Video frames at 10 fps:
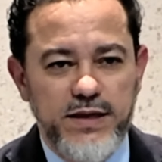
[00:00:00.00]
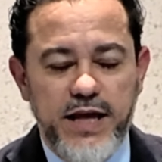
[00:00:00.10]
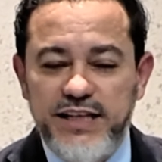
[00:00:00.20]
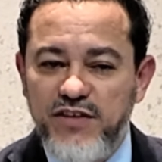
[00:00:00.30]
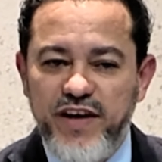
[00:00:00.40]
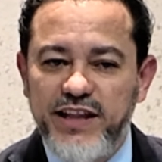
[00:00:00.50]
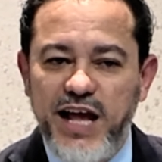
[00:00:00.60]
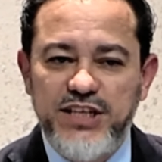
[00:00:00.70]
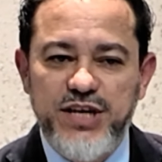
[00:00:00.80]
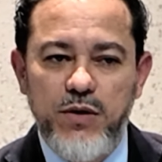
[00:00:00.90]
E ele, na
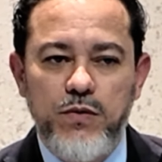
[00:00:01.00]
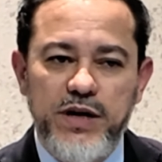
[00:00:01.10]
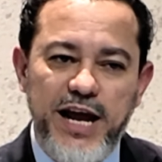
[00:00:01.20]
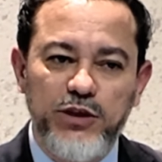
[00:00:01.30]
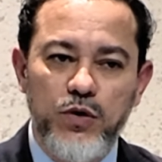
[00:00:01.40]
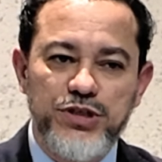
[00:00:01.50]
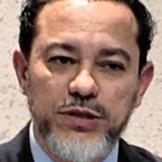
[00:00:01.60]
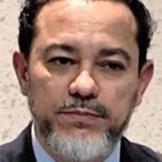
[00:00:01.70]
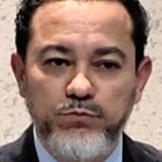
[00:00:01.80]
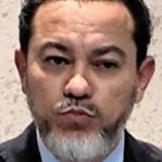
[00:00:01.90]
verdade, é o criador
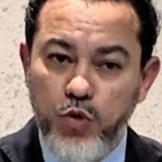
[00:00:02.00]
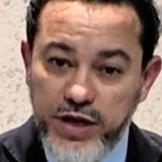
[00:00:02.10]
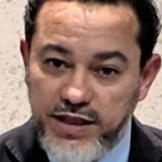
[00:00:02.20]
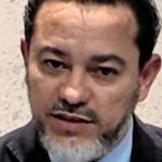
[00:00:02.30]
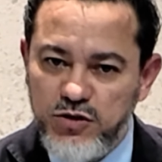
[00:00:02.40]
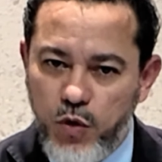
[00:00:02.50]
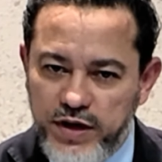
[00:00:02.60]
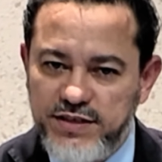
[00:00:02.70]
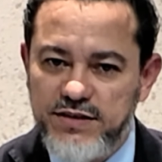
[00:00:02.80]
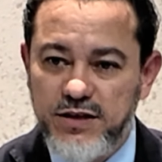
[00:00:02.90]
de muitas
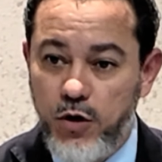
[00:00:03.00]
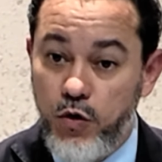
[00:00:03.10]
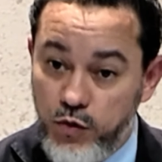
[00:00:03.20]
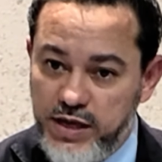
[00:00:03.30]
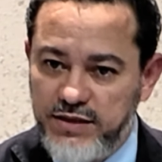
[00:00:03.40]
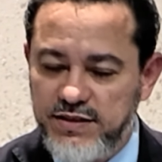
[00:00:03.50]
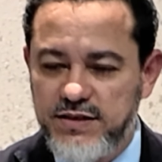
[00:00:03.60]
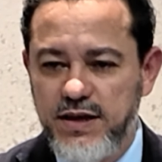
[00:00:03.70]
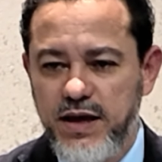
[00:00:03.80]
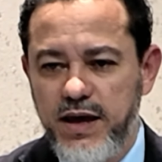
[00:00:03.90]
coisas ruins